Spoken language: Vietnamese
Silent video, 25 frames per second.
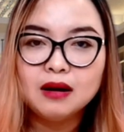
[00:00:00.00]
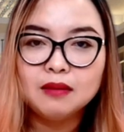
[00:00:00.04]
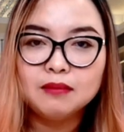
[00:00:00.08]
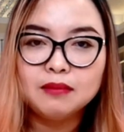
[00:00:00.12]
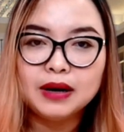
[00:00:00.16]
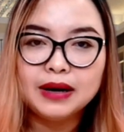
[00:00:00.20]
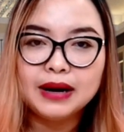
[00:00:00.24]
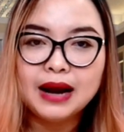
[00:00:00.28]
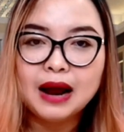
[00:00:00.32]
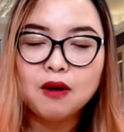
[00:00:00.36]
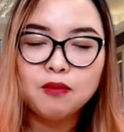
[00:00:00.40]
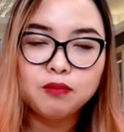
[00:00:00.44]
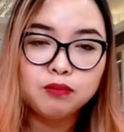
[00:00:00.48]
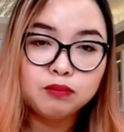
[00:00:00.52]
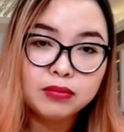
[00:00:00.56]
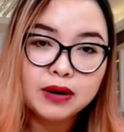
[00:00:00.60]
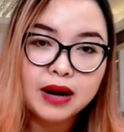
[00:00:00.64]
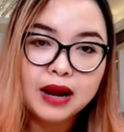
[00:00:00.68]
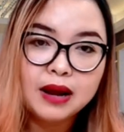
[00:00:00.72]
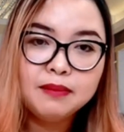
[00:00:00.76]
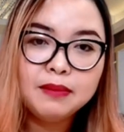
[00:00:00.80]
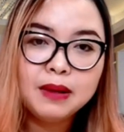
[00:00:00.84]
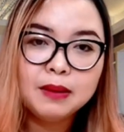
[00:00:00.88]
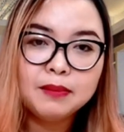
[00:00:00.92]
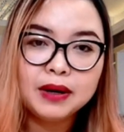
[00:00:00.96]
mình học
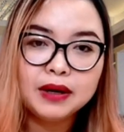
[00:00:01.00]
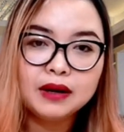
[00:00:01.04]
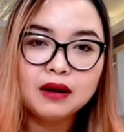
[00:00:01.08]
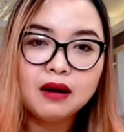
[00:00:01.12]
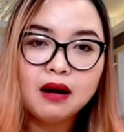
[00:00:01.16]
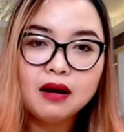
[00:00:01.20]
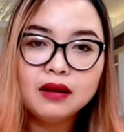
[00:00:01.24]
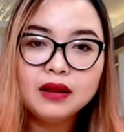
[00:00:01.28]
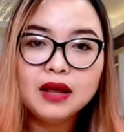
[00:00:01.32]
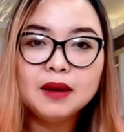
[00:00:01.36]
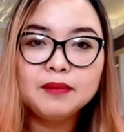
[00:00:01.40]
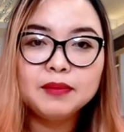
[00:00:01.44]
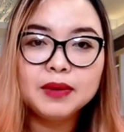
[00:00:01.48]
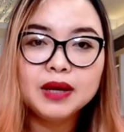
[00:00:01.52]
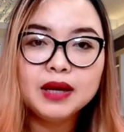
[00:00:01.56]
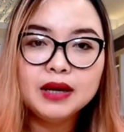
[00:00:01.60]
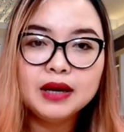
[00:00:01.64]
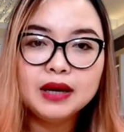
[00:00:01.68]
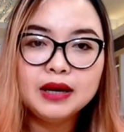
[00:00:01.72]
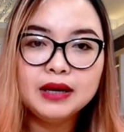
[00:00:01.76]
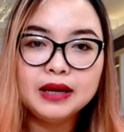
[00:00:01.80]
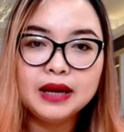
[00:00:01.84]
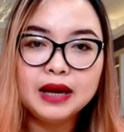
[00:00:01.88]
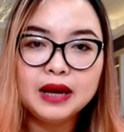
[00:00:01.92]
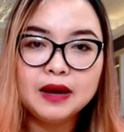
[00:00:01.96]
để mà mình có thêm cái
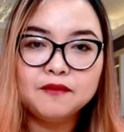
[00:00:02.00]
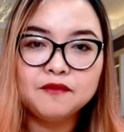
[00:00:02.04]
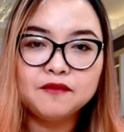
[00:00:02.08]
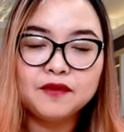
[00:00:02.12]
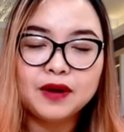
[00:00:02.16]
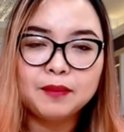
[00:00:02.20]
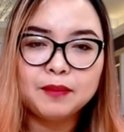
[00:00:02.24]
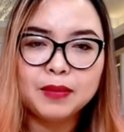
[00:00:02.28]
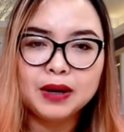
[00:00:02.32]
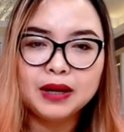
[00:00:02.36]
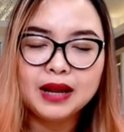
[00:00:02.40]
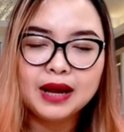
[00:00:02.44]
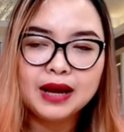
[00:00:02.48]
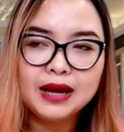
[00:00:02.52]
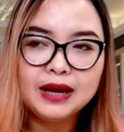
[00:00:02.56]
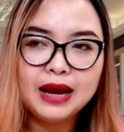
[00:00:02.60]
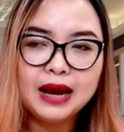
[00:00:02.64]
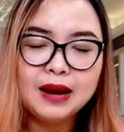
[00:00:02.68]
kinh nghiệm và mình thấy